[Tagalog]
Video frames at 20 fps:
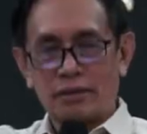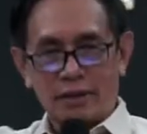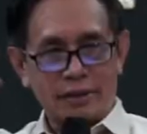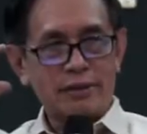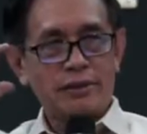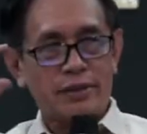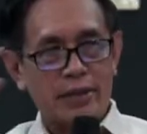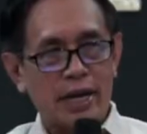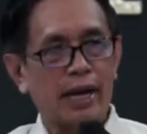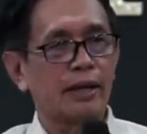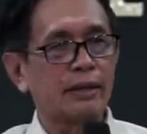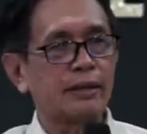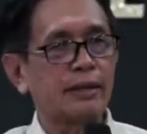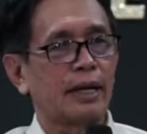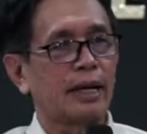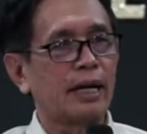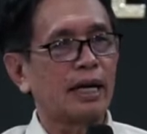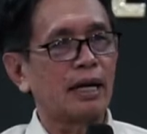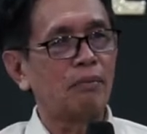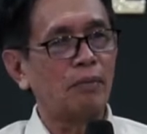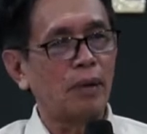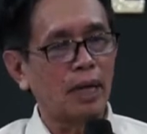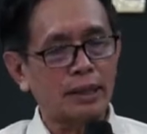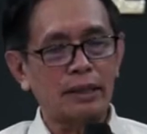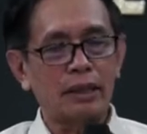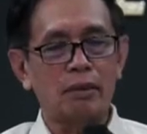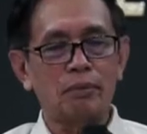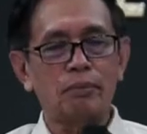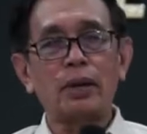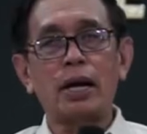Child talaga, bata
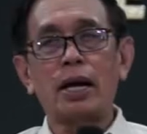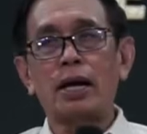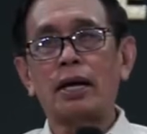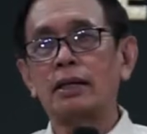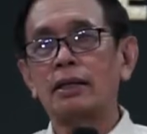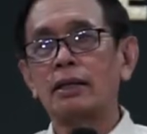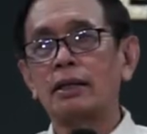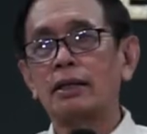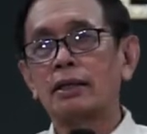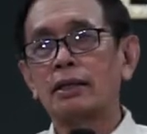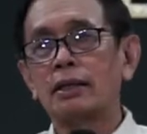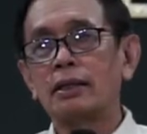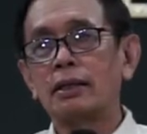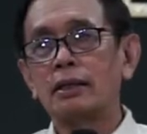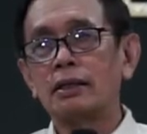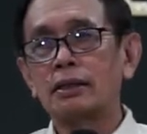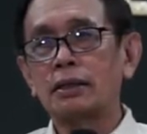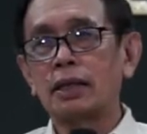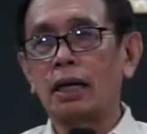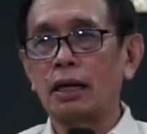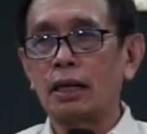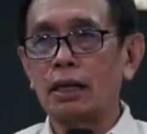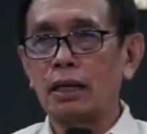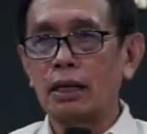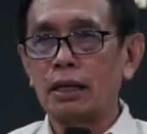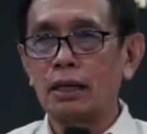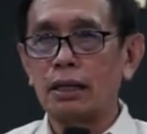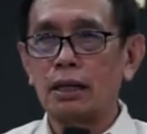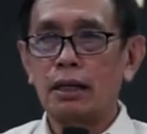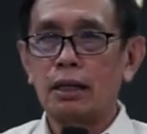pa sa
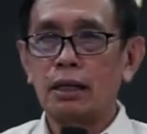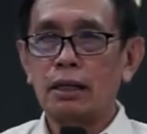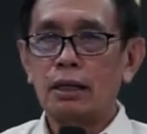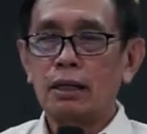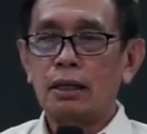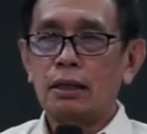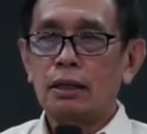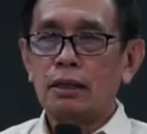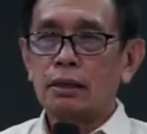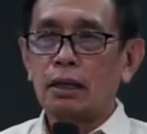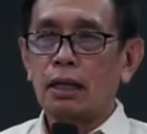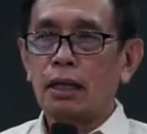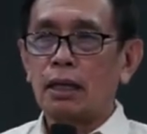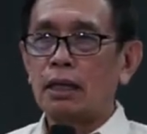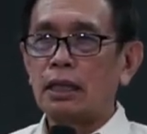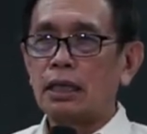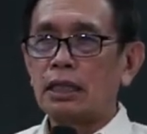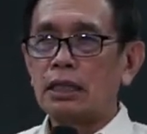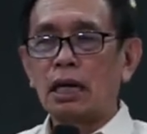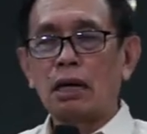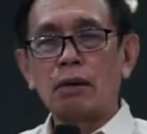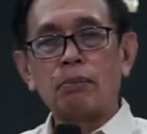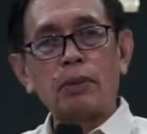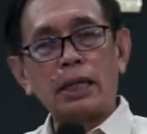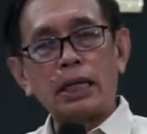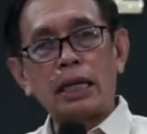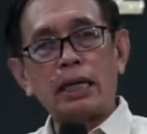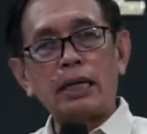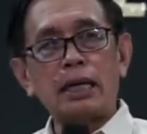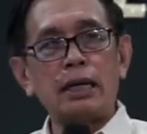sa isang
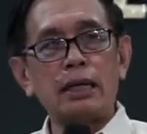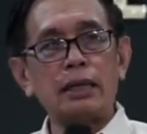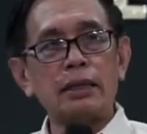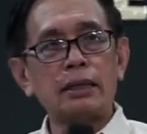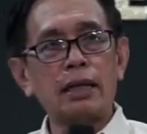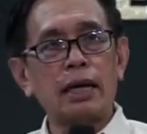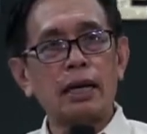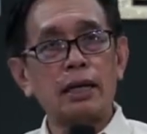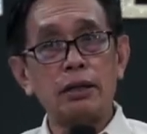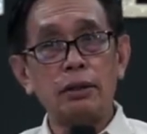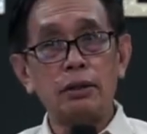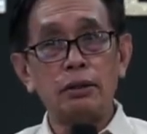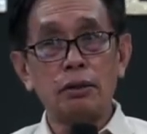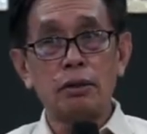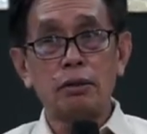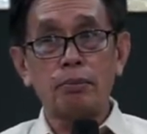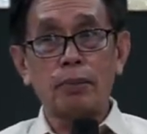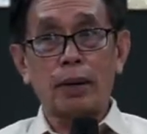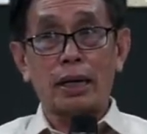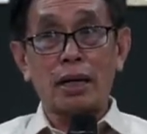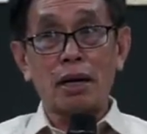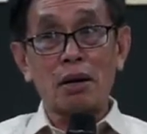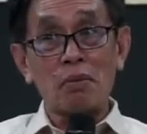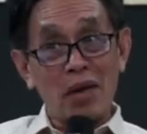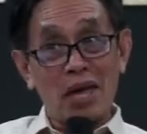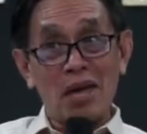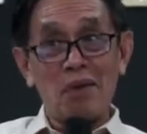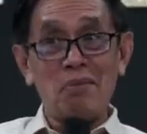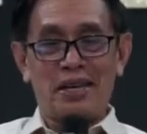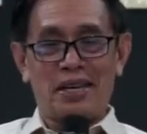pananalita yung parang
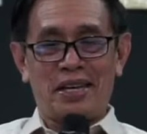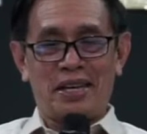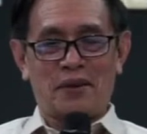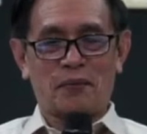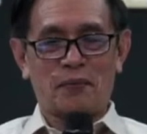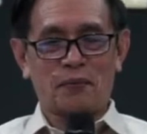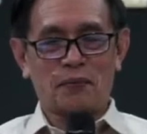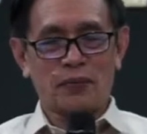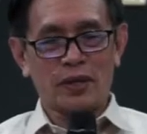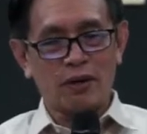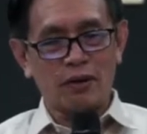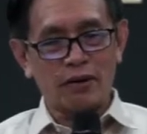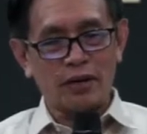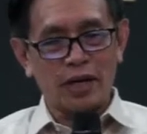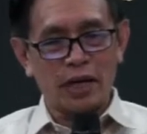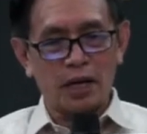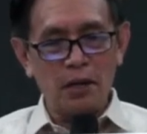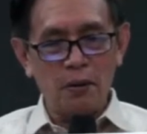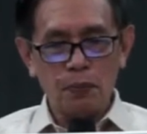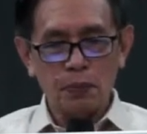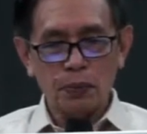baby. Okay?